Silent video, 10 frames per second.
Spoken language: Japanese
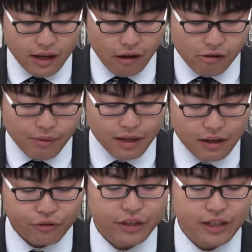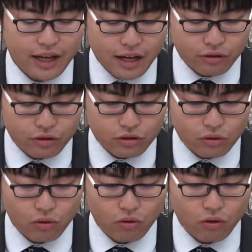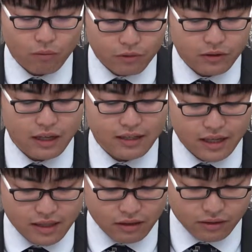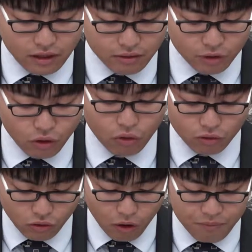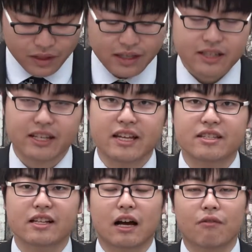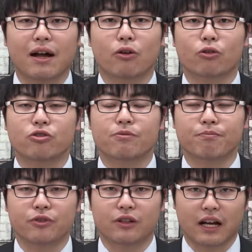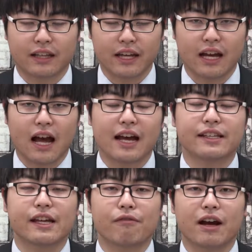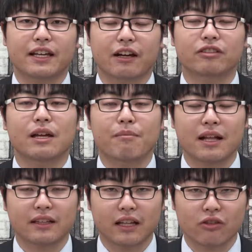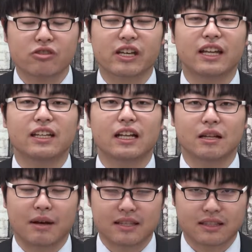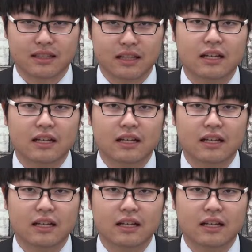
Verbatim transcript: 青山学院大学総合文化政策学部の国語試験時間は60分間で配点は100点満点の試験になります